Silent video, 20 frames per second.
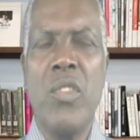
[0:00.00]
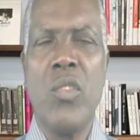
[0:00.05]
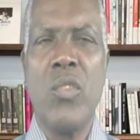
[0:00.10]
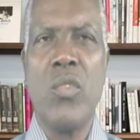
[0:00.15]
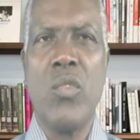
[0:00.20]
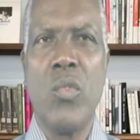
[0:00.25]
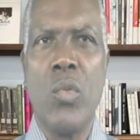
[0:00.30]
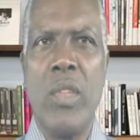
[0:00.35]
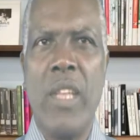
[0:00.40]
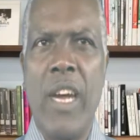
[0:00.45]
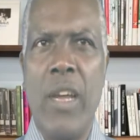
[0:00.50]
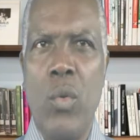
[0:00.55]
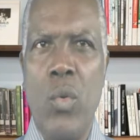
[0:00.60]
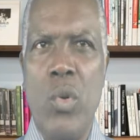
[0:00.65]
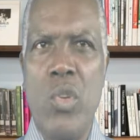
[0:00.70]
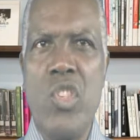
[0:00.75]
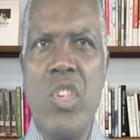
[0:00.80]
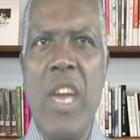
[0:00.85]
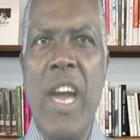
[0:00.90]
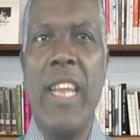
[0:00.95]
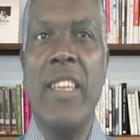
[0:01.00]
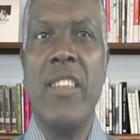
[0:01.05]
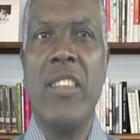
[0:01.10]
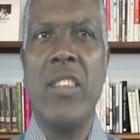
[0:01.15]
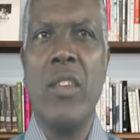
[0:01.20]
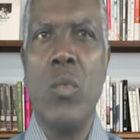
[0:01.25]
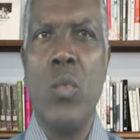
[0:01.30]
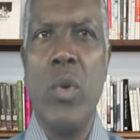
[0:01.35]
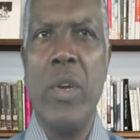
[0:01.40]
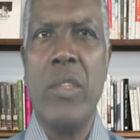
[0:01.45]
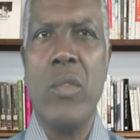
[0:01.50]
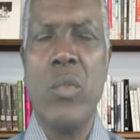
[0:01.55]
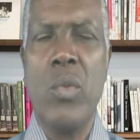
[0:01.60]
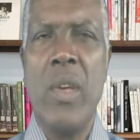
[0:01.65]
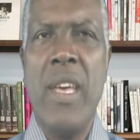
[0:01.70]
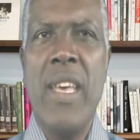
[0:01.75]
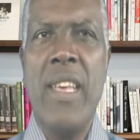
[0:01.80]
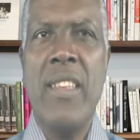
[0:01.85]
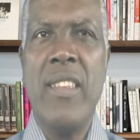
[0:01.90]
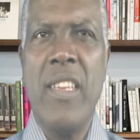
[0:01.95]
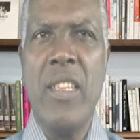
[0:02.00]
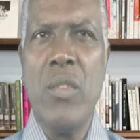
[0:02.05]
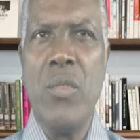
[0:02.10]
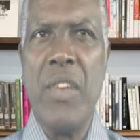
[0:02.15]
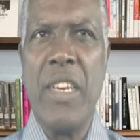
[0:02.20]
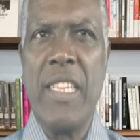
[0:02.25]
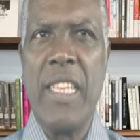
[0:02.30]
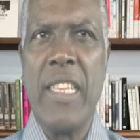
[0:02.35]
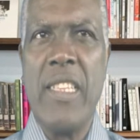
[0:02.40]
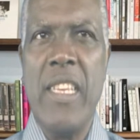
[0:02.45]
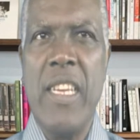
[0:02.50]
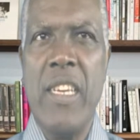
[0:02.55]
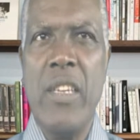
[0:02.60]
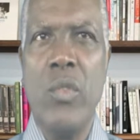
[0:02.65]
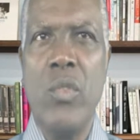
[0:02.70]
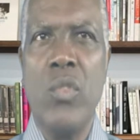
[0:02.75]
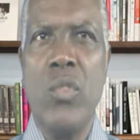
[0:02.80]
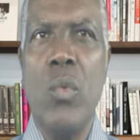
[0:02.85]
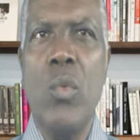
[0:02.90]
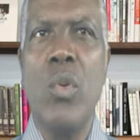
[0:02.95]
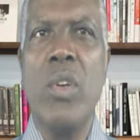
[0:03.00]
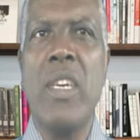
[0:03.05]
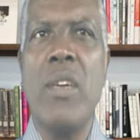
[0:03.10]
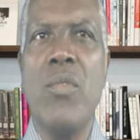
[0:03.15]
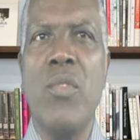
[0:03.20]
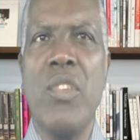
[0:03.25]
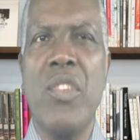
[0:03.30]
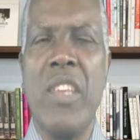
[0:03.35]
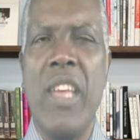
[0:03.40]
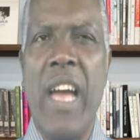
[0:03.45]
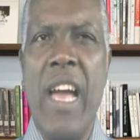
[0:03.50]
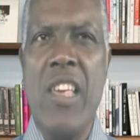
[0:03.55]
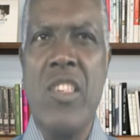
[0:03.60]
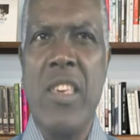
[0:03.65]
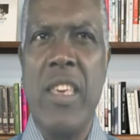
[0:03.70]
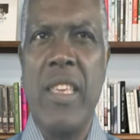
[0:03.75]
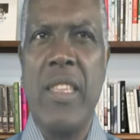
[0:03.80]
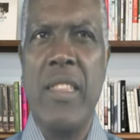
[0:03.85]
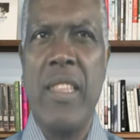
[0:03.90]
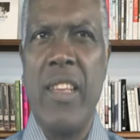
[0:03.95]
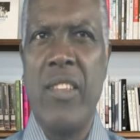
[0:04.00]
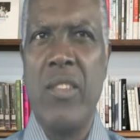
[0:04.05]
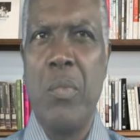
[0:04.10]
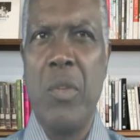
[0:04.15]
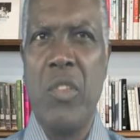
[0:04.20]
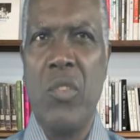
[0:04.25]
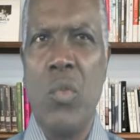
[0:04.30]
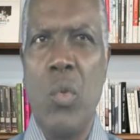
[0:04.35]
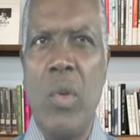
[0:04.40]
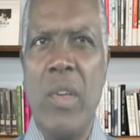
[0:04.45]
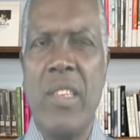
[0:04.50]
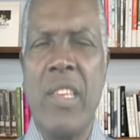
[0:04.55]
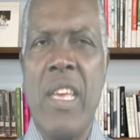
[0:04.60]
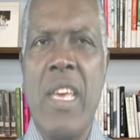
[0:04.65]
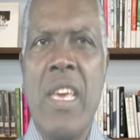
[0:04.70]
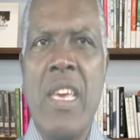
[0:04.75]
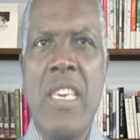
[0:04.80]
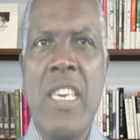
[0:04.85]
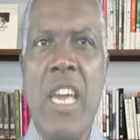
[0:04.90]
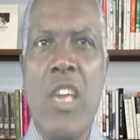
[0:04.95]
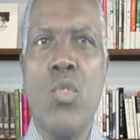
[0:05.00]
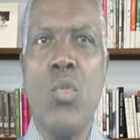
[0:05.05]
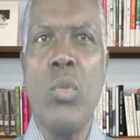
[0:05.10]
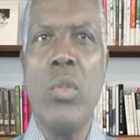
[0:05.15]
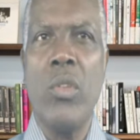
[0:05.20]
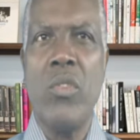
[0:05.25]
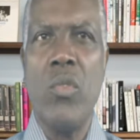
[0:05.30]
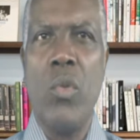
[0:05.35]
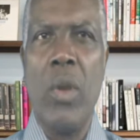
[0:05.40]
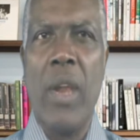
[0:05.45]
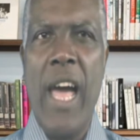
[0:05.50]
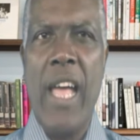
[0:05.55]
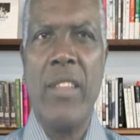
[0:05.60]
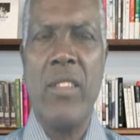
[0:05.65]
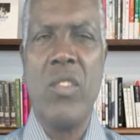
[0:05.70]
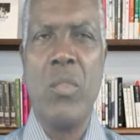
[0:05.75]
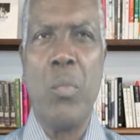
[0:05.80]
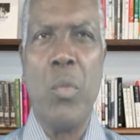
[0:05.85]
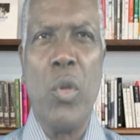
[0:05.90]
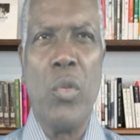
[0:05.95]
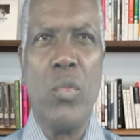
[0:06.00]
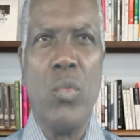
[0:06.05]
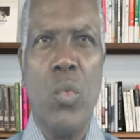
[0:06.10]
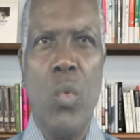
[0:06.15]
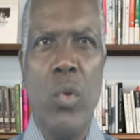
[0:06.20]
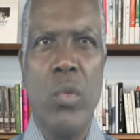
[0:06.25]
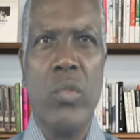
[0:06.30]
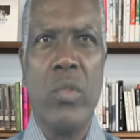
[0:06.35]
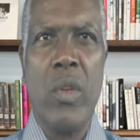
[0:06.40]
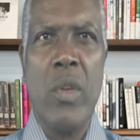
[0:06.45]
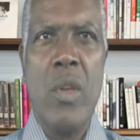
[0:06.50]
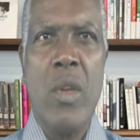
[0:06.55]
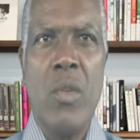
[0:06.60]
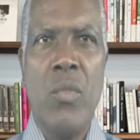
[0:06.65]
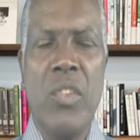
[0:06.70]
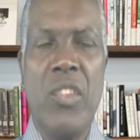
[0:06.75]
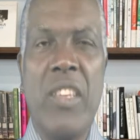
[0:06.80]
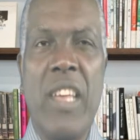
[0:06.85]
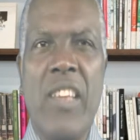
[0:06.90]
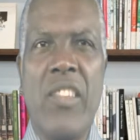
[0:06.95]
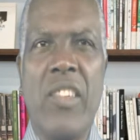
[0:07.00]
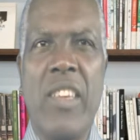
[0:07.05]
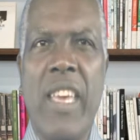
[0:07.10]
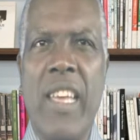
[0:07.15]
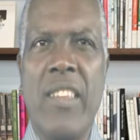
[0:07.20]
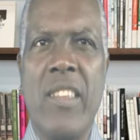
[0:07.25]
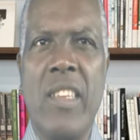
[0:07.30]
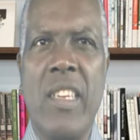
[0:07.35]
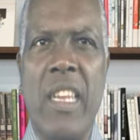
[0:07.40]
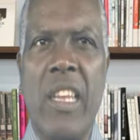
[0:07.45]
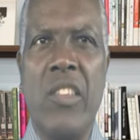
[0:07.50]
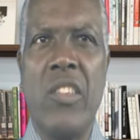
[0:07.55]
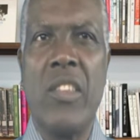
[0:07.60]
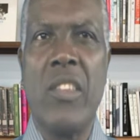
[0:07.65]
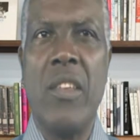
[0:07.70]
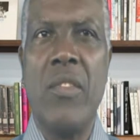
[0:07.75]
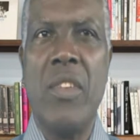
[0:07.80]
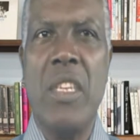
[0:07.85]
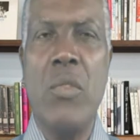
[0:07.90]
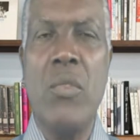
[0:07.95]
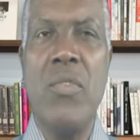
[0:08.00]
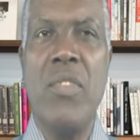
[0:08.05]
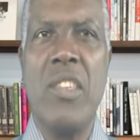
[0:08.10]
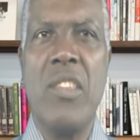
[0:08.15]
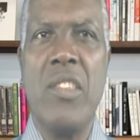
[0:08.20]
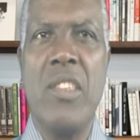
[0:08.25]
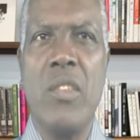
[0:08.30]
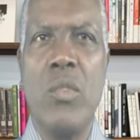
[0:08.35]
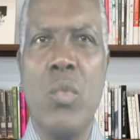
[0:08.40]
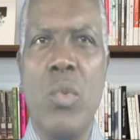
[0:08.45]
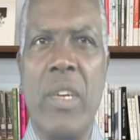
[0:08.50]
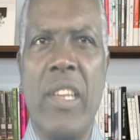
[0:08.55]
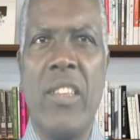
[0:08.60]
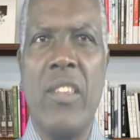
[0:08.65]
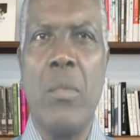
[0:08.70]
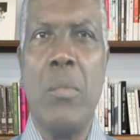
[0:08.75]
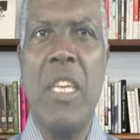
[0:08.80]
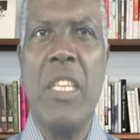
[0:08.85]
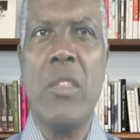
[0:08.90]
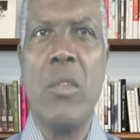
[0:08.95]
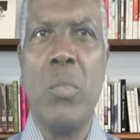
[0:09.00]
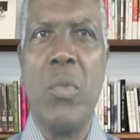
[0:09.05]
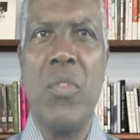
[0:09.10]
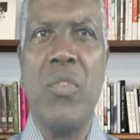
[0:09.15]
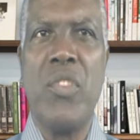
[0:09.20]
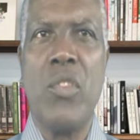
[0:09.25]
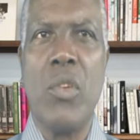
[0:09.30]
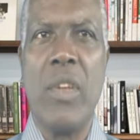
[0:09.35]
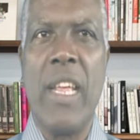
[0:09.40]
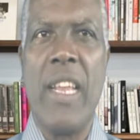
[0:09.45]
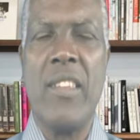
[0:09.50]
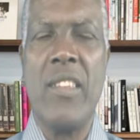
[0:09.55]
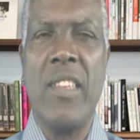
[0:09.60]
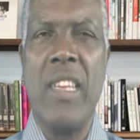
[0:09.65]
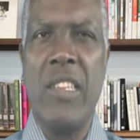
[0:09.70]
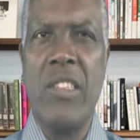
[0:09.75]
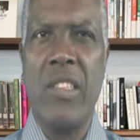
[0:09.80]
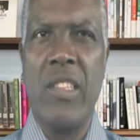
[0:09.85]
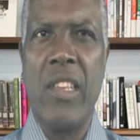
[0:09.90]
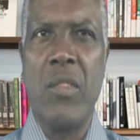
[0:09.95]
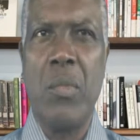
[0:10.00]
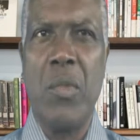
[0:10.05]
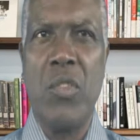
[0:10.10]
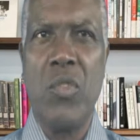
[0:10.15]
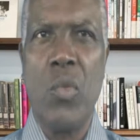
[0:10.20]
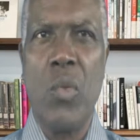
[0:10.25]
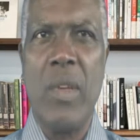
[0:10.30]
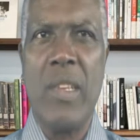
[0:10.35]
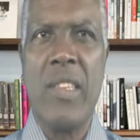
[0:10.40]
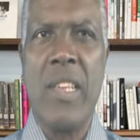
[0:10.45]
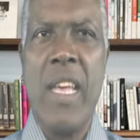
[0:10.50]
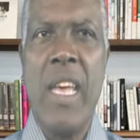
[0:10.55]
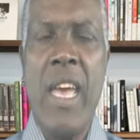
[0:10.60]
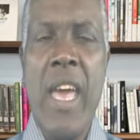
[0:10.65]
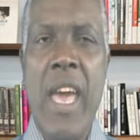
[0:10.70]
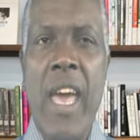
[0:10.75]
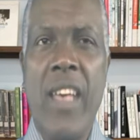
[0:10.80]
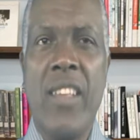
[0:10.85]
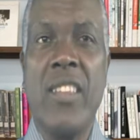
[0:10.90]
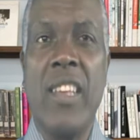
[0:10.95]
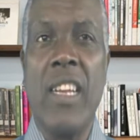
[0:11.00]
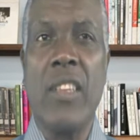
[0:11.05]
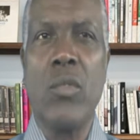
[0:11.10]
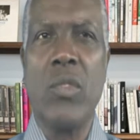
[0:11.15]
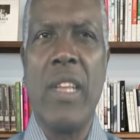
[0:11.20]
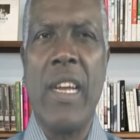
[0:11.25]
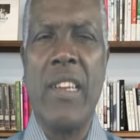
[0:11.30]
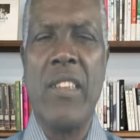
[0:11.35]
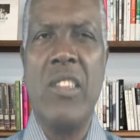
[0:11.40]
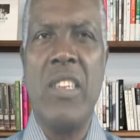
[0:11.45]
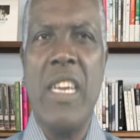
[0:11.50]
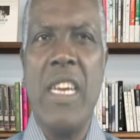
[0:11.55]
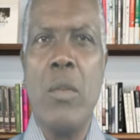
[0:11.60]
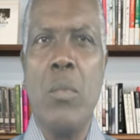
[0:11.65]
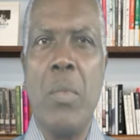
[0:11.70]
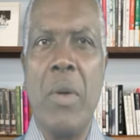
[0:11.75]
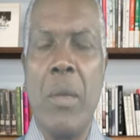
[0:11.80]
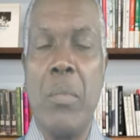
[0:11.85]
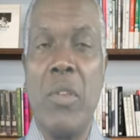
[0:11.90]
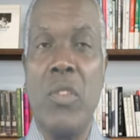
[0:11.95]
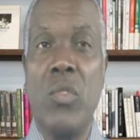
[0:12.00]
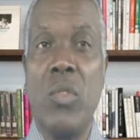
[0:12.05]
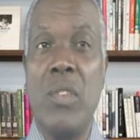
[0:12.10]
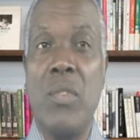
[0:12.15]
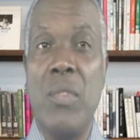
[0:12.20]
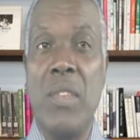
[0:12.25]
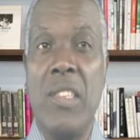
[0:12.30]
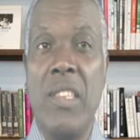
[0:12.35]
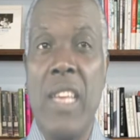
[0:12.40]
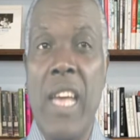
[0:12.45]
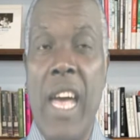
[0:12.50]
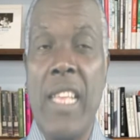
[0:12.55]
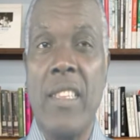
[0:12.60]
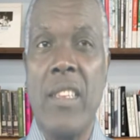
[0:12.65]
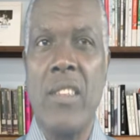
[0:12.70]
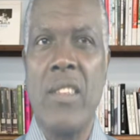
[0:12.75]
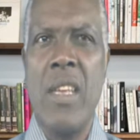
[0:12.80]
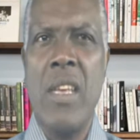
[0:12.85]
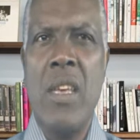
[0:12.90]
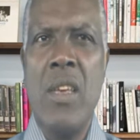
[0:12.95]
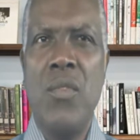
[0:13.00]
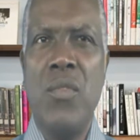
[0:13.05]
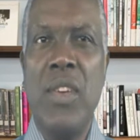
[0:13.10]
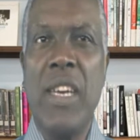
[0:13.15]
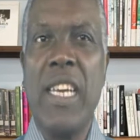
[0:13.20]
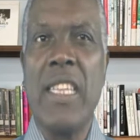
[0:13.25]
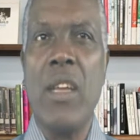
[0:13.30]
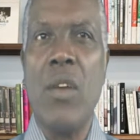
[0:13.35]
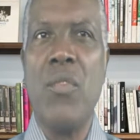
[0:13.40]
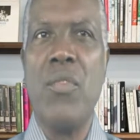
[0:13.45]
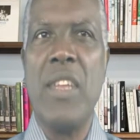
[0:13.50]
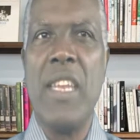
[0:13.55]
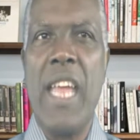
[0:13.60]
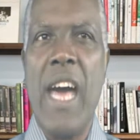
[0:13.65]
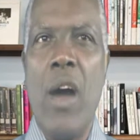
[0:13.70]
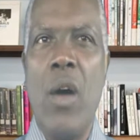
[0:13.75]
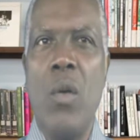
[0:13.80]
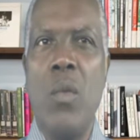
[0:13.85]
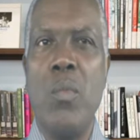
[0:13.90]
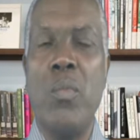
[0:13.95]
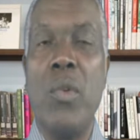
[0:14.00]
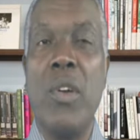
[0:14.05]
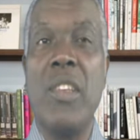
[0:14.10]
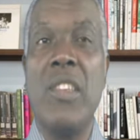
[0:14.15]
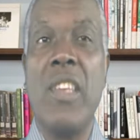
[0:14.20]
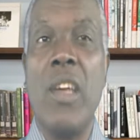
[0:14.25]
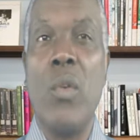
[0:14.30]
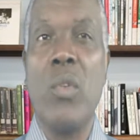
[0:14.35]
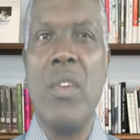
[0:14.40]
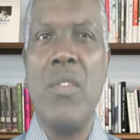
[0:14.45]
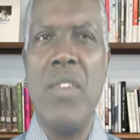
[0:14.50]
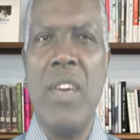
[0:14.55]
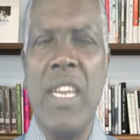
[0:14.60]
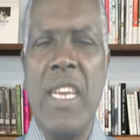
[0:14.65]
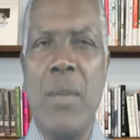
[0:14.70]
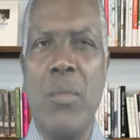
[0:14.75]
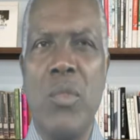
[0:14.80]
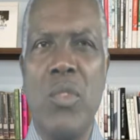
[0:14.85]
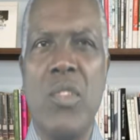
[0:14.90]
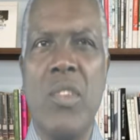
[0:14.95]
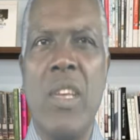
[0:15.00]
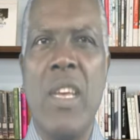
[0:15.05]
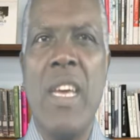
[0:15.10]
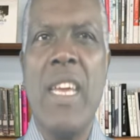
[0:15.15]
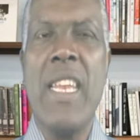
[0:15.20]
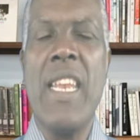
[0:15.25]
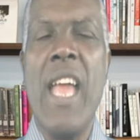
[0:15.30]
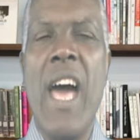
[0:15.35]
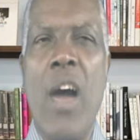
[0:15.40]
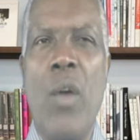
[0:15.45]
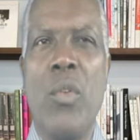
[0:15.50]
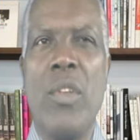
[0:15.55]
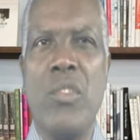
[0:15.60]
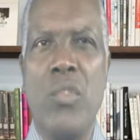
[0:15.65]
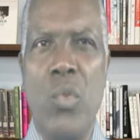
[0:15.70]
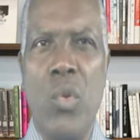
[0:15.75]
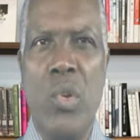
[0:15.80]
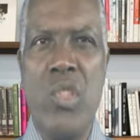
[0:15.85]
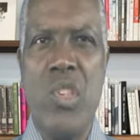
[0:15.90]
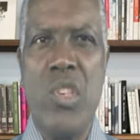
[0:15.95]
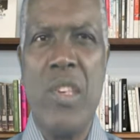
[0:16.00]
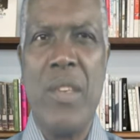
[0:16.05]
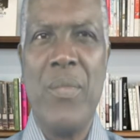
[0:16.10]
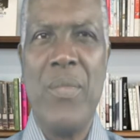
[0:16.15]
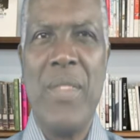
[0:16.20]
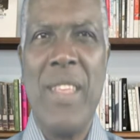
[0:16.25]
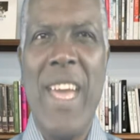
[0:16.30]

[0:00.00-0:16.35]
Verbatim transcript: estudar hoje a lição 8. Sendo verdadeiros, o que você acha das pessoas que ajudam de um lado e exploram do outro? Você acha que as igrejas deveriam investir no crescimento profissionalizante das pessoas? É certo dar dinheiro para pessoas viciadas? Fica até o final, pois é o que veremos na aula de hoje.